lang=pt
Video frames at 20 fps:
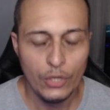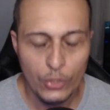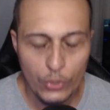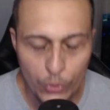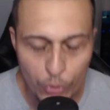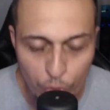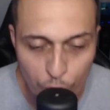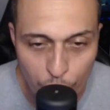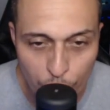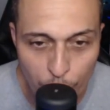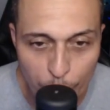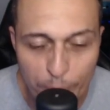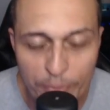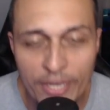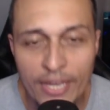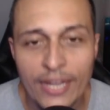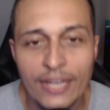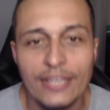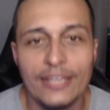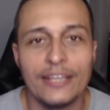Opa,
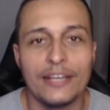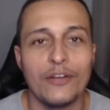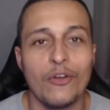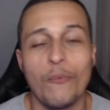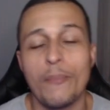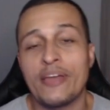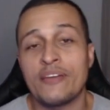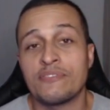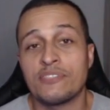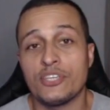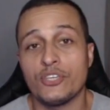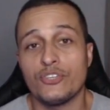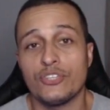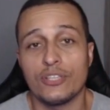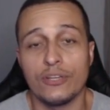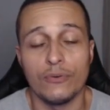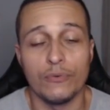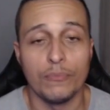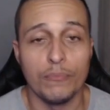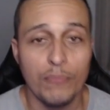galera, como é que vocês estão?